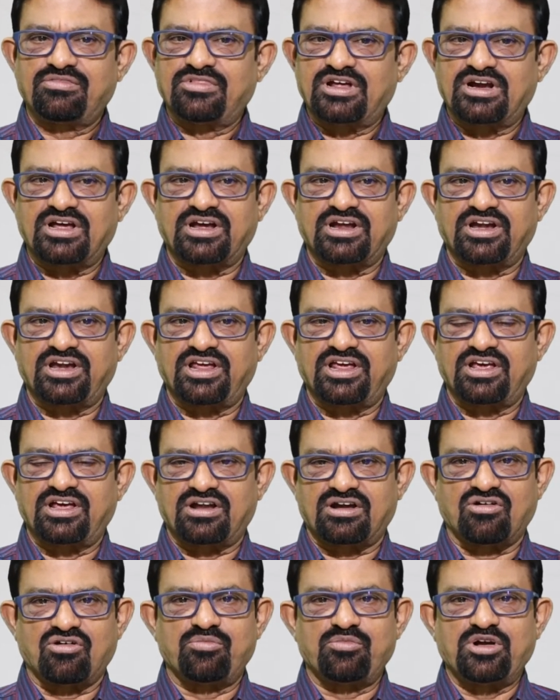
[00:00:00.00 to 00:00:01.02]
అలాగనే
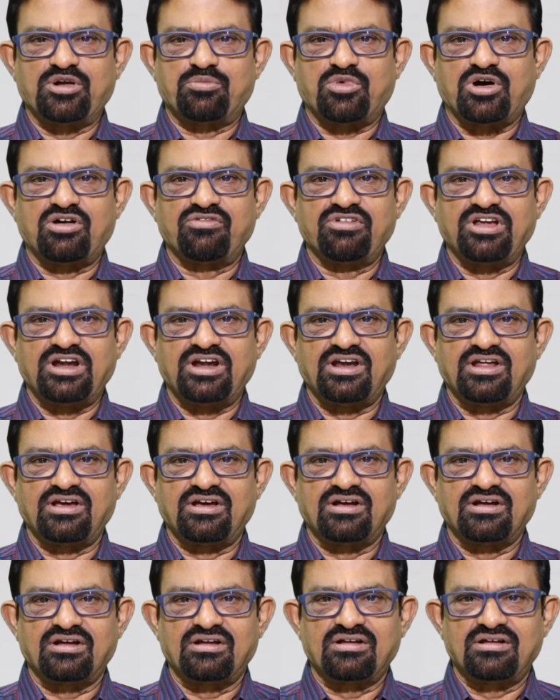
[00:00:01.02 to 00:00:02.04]
రోమెన్ పావెల్
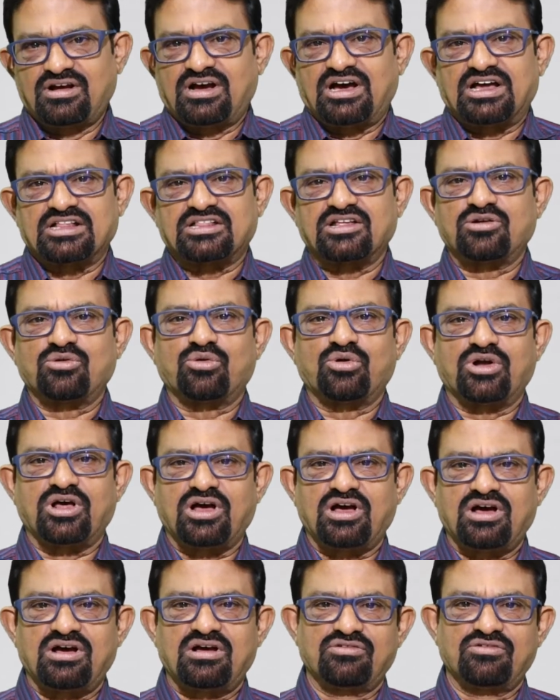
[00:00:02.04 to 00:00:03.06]
అతను కూడా
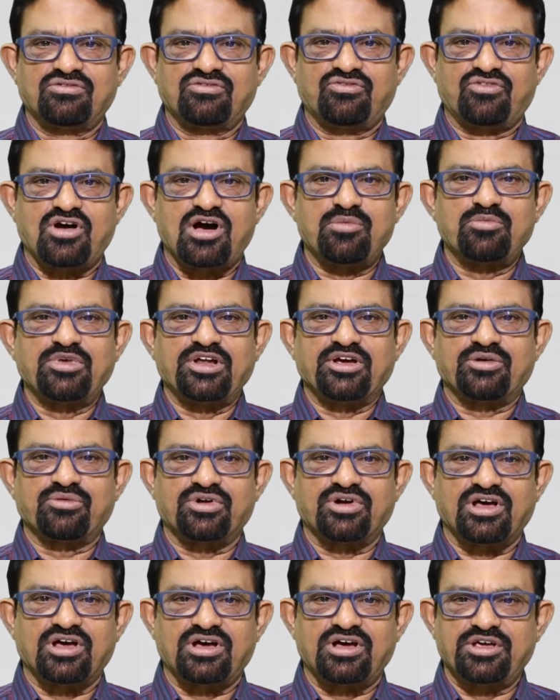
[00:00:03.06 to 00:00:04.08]
ఫామ్
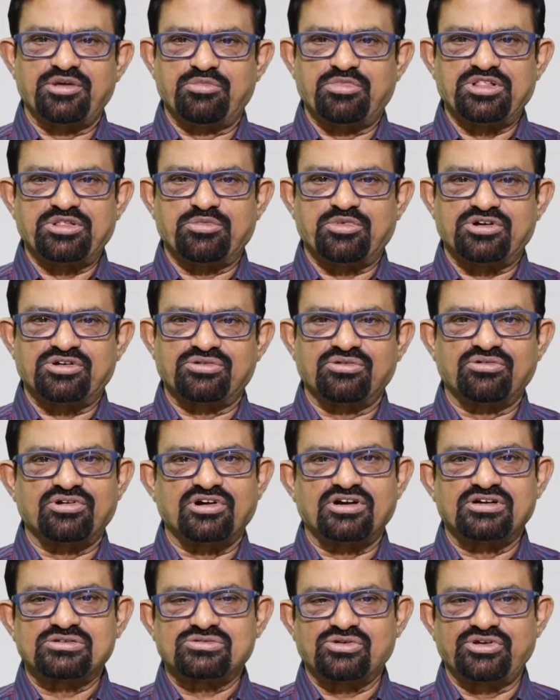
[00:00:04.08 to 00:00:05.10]
లేకుండా ఇబ్బంది పడుతూ
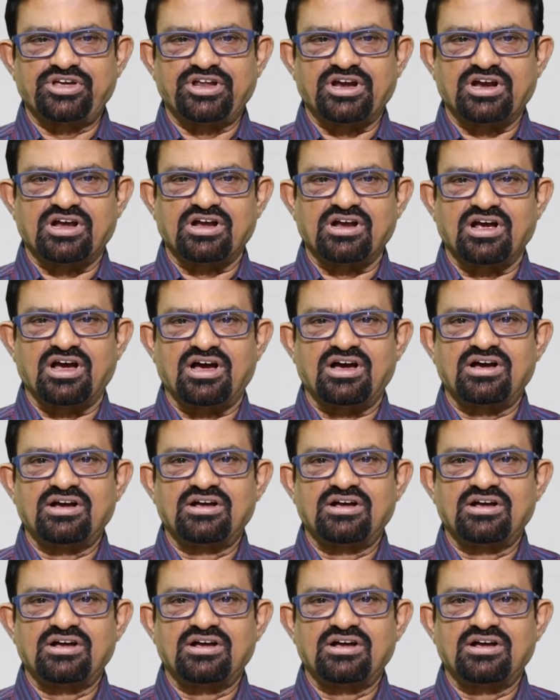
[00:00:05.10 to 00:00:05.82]
ఉన్నాడు సో ఈ రకంగా